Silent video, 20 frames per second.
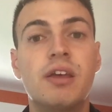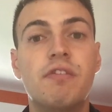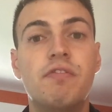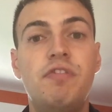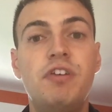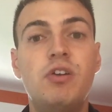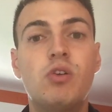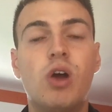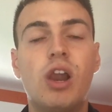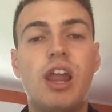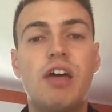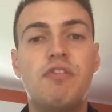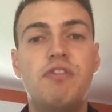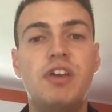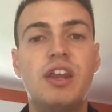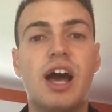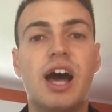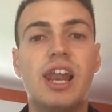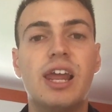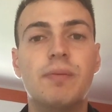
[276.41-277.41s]
fino alla
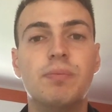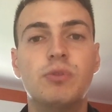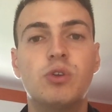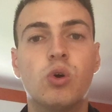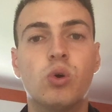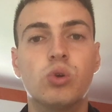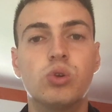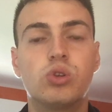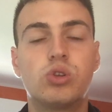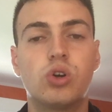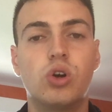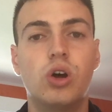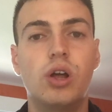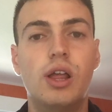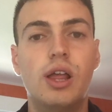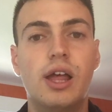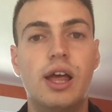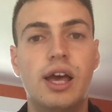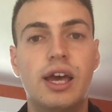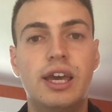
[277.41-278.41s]
finale
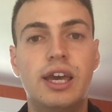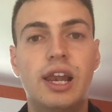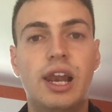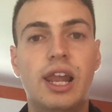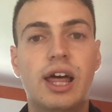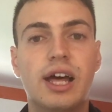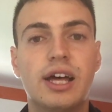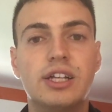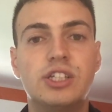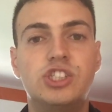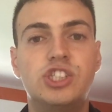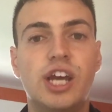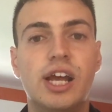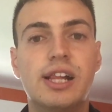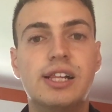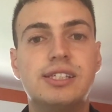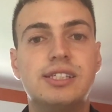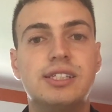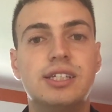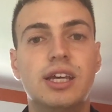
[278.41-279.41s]
contro il
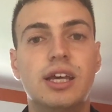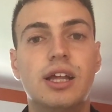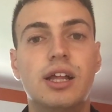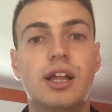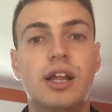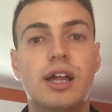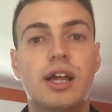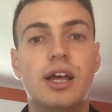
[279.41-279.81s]
Chelsea.